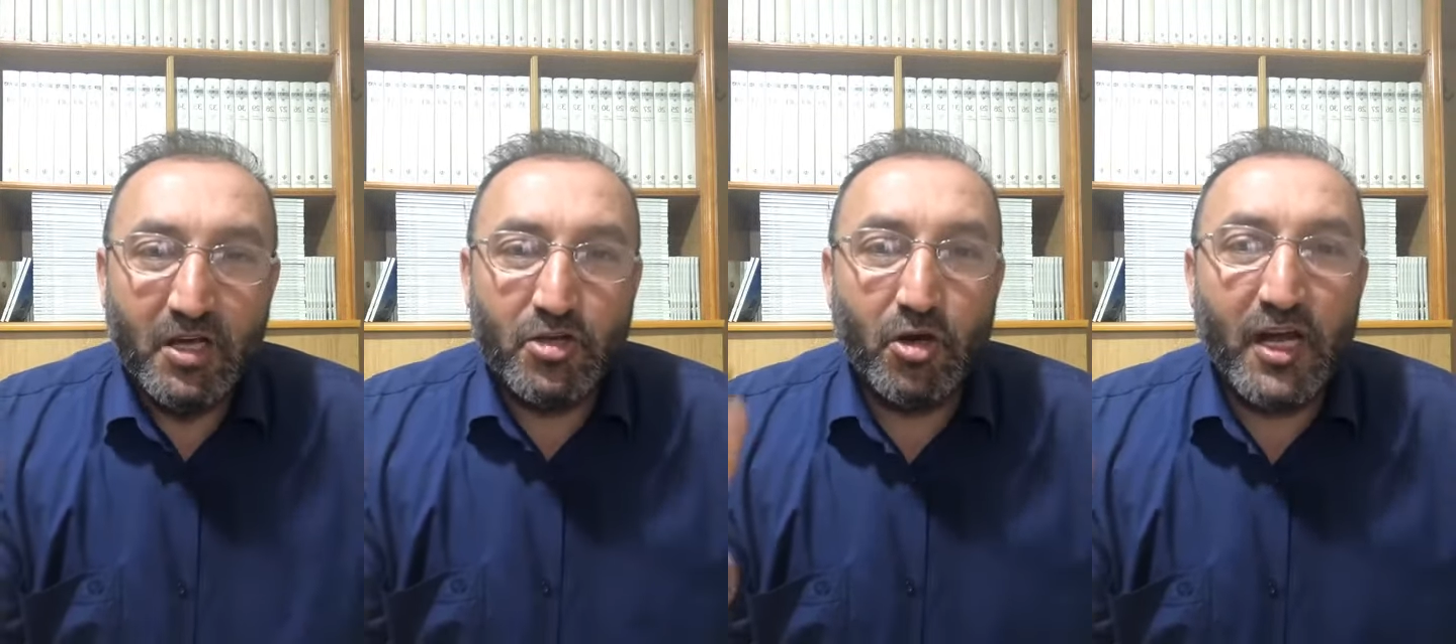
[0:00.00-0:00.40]

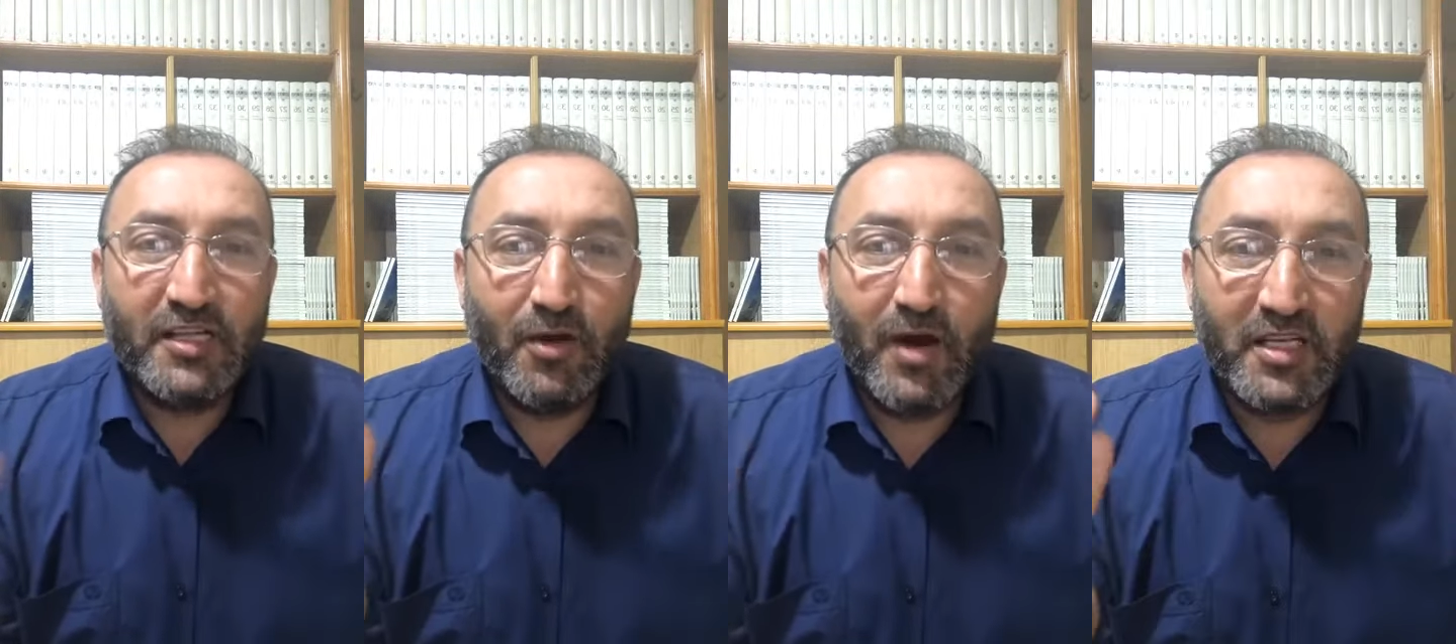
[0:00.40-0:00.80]
Köle
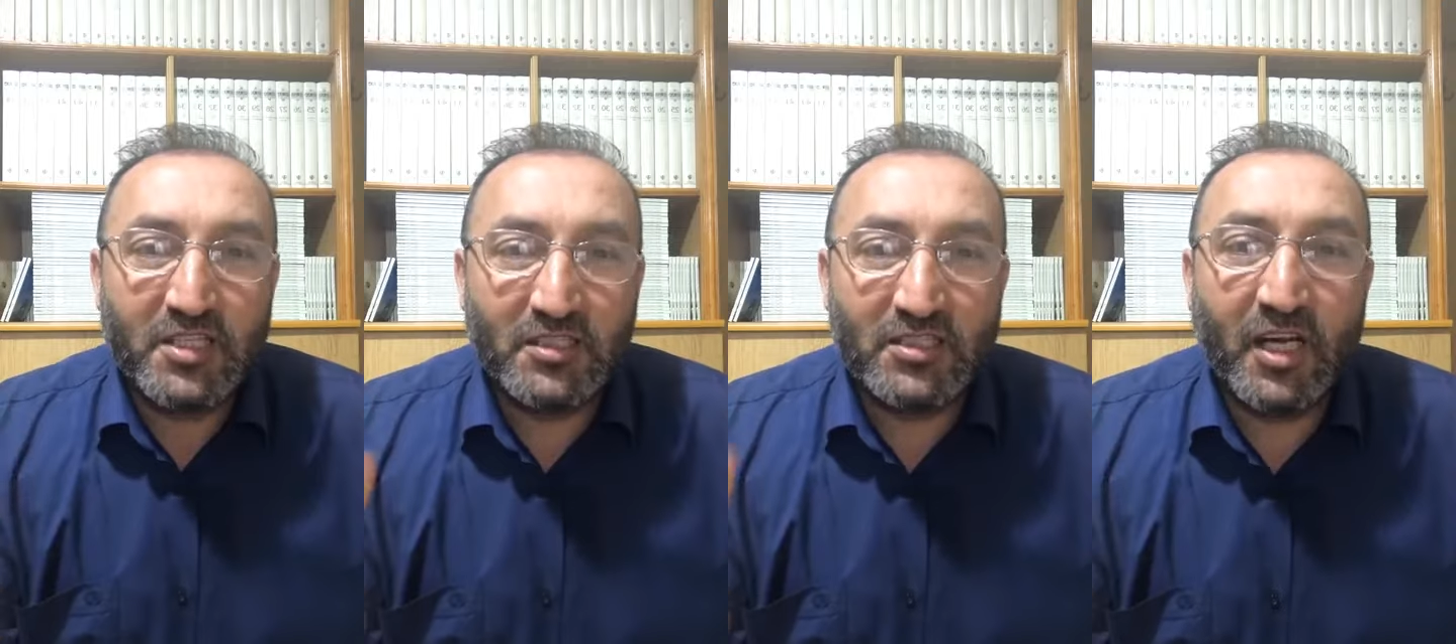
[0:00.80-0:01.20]
de var
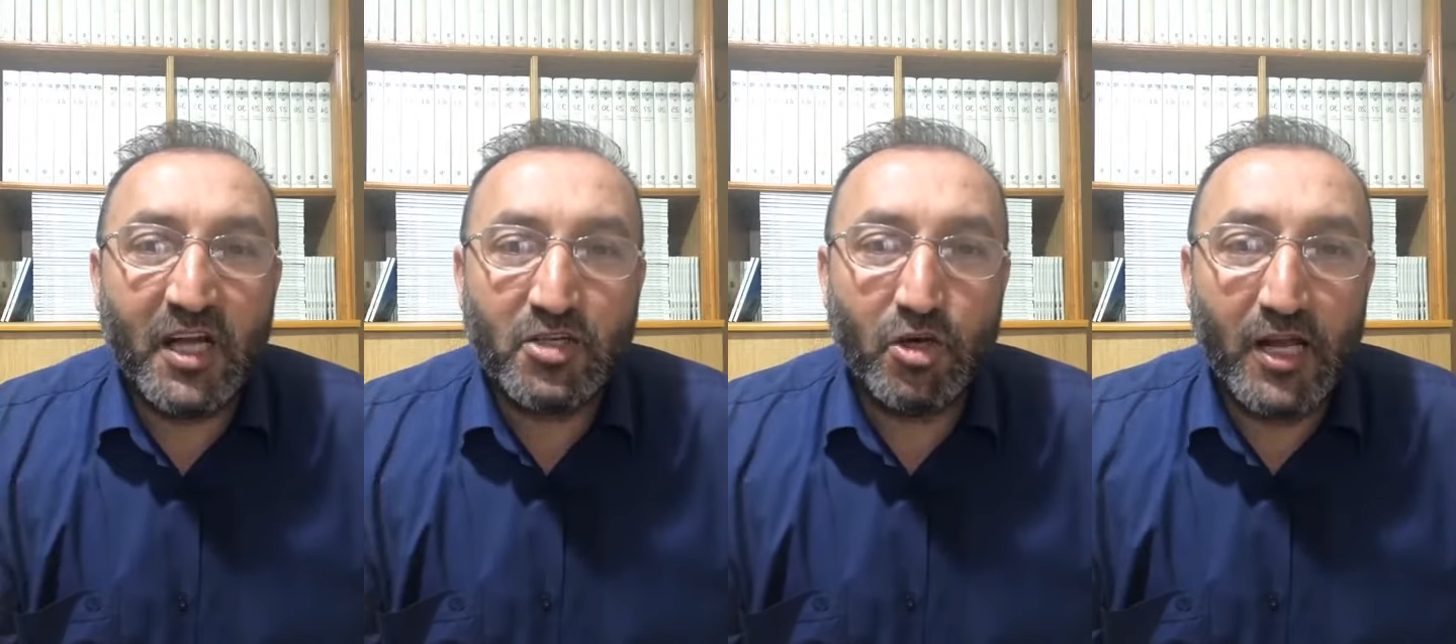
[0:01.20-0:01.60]
ki
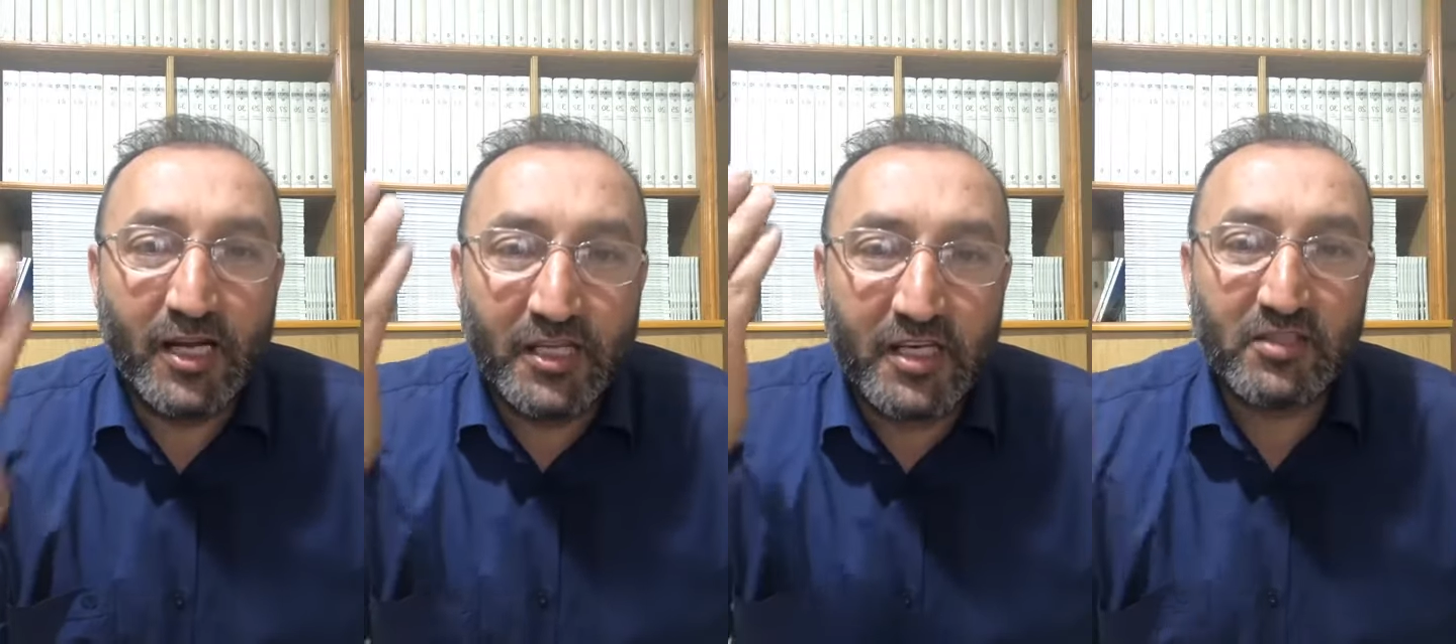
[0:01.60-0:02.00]
sana
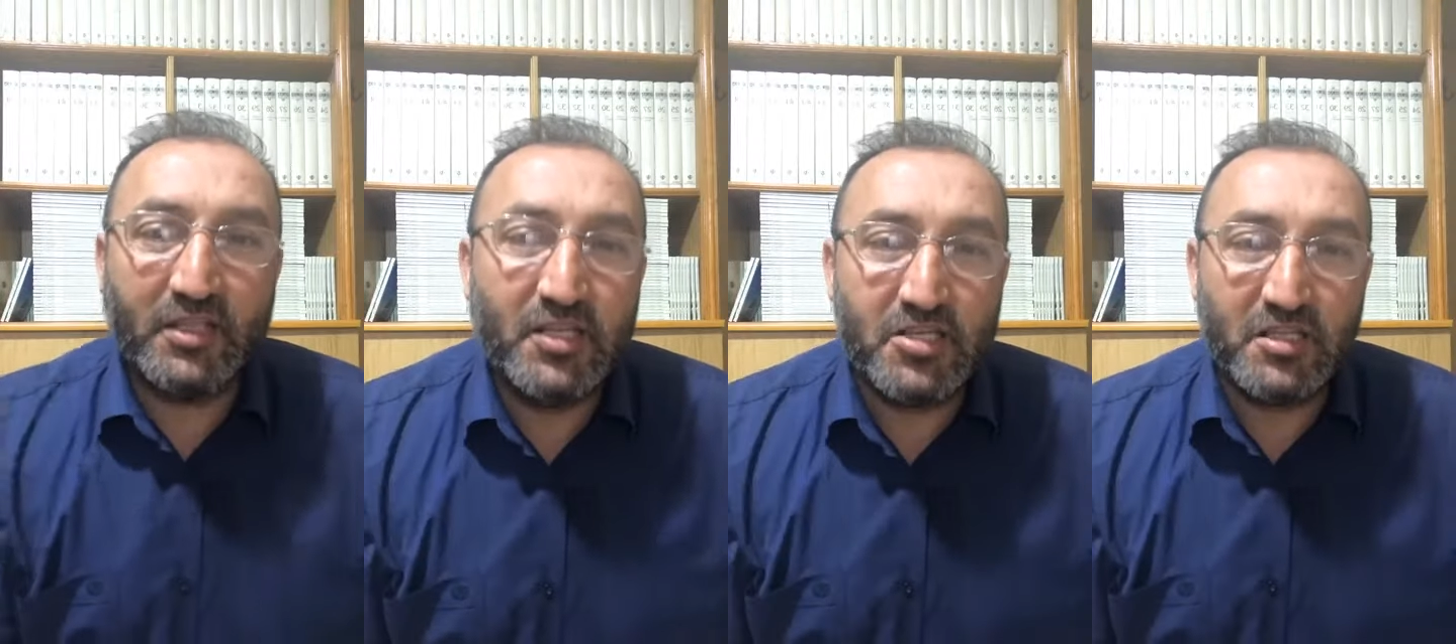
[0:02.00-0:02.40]
kölelik
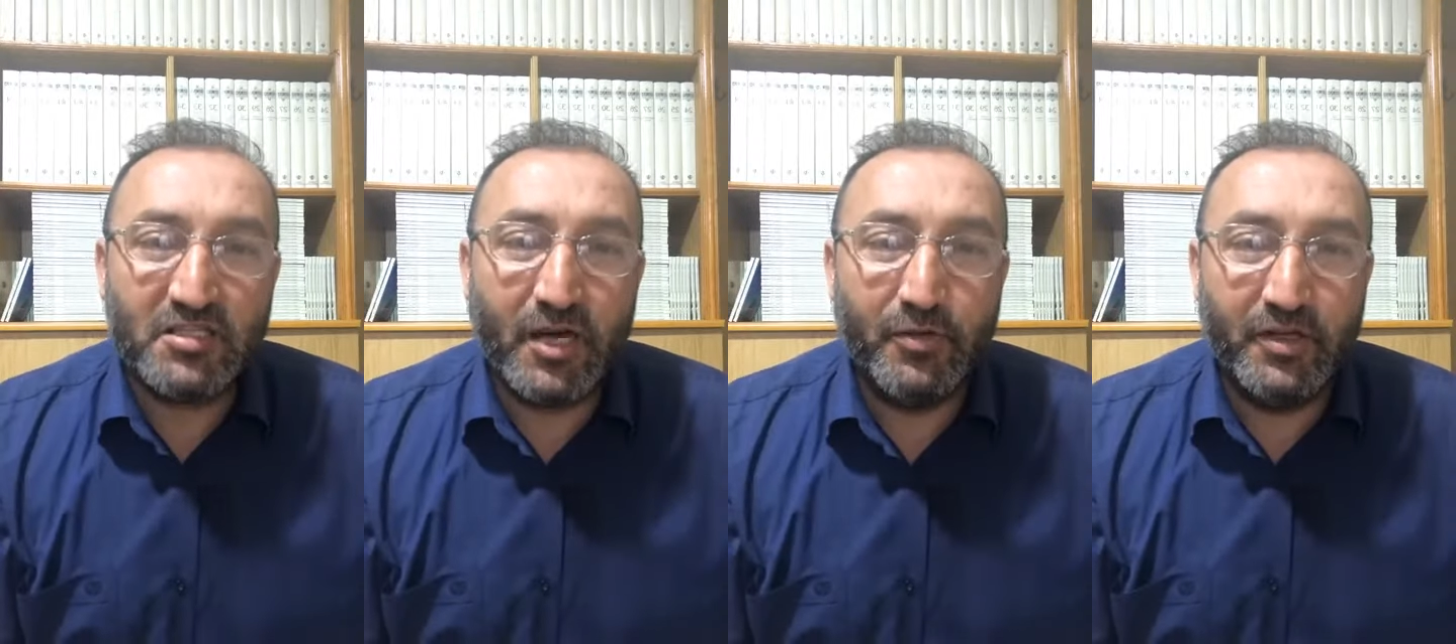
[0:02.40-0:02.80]
ettiği için
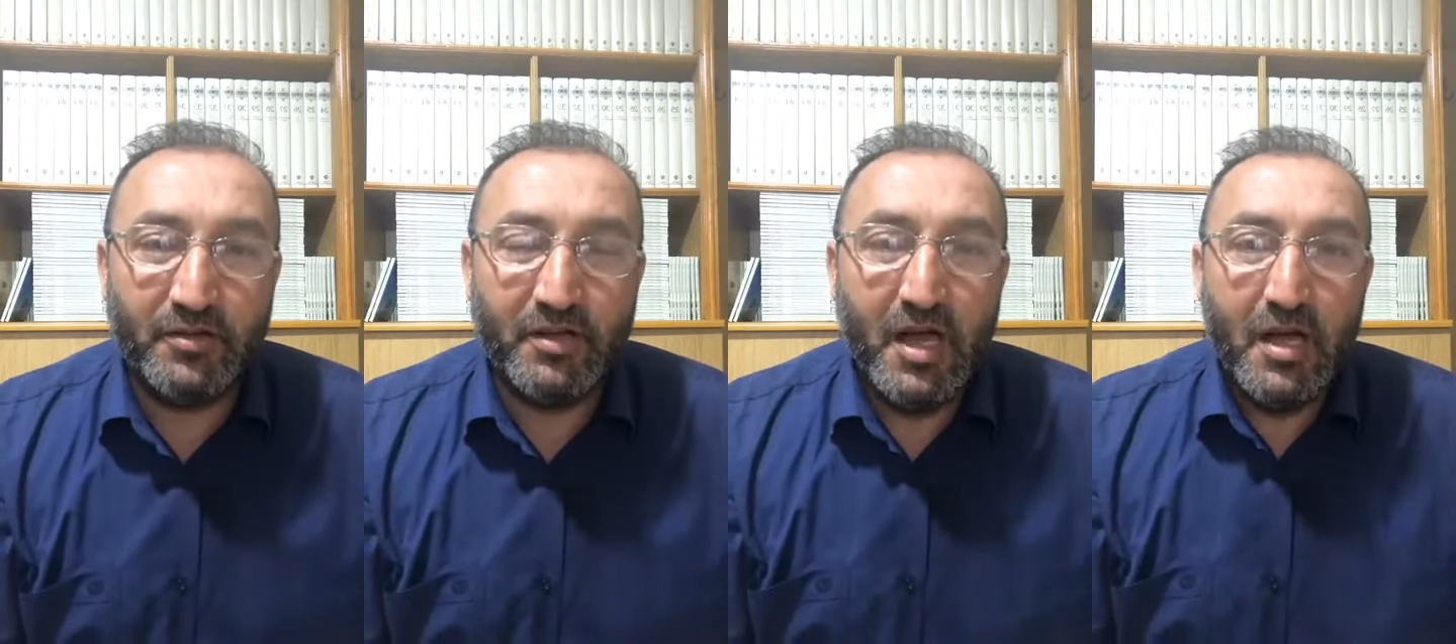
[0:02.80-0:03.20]
sevinir.